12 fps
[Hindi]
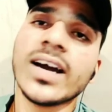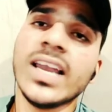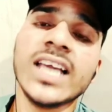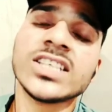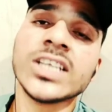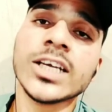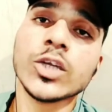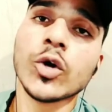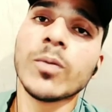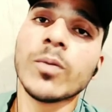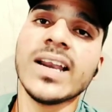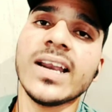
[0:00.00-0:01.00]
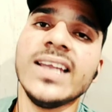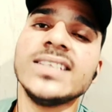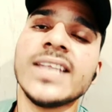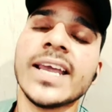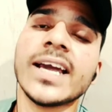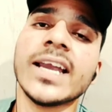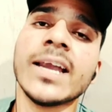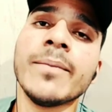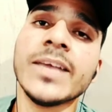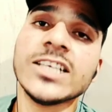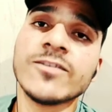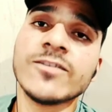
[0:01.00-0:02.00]
कलेक्शन के तौर पर रिलीज़ नहीं कर
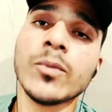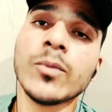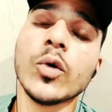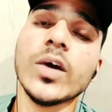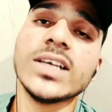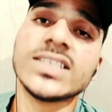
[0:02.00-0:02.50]
रहे हैं इस फिल्म को